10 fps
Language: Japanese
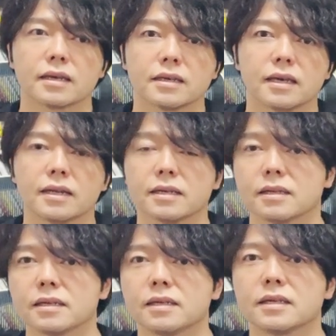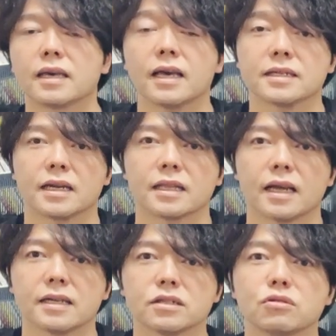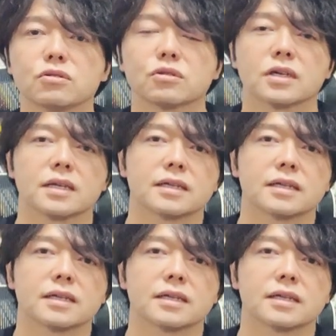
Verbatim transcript: やはり経済に対する